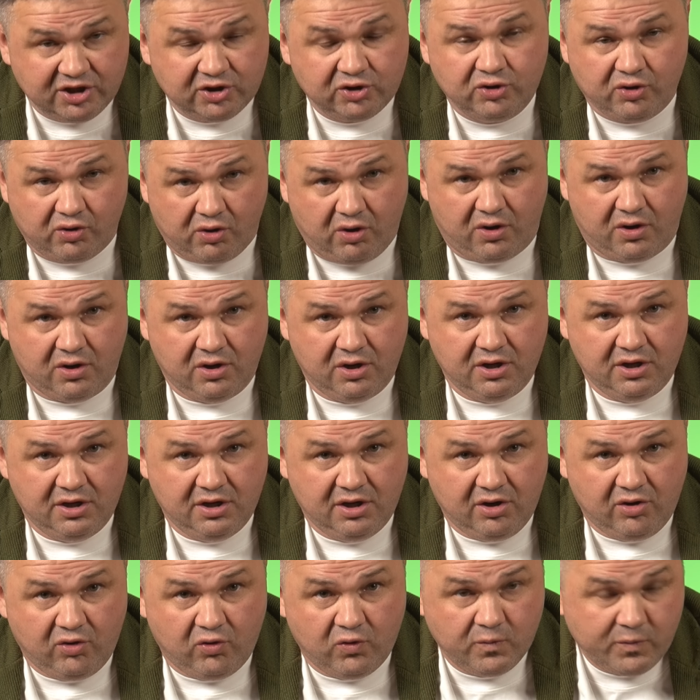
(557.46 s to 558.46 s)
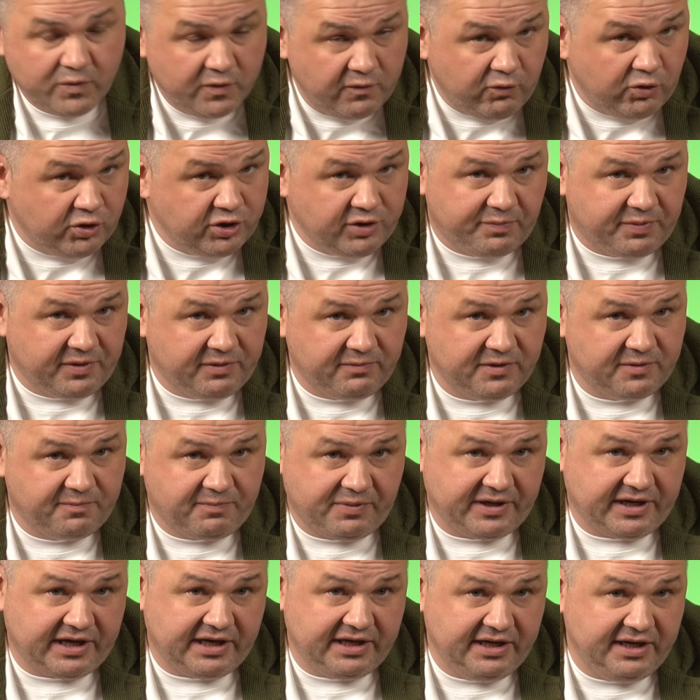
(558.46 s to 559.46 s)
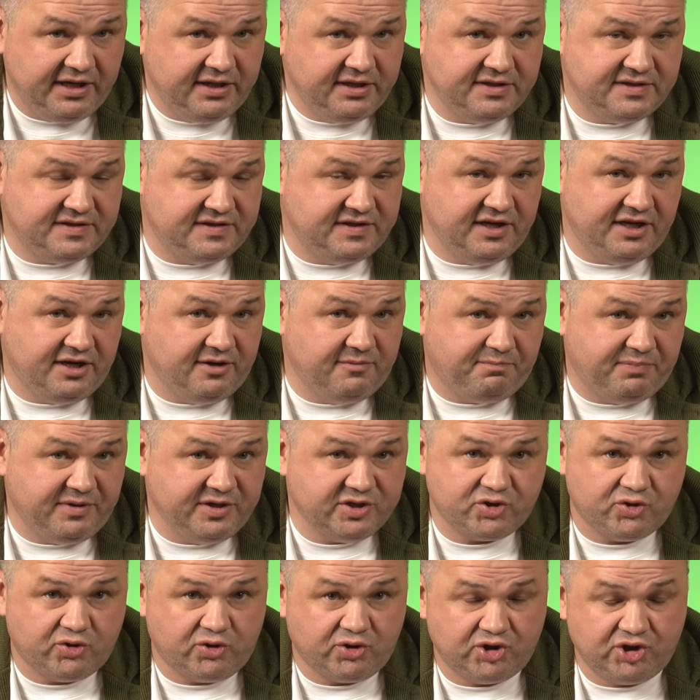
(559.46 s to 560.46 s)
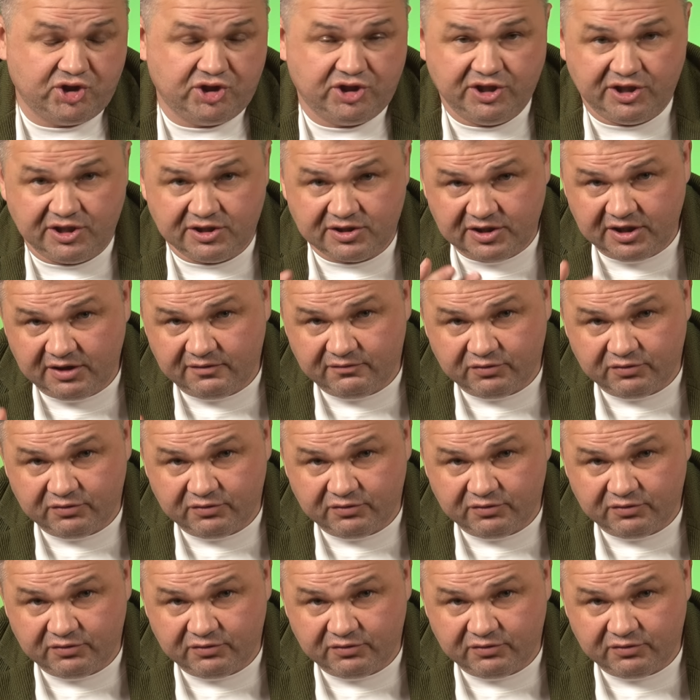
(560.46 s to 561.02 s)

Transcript: но у моего, например, поколения серия P44T,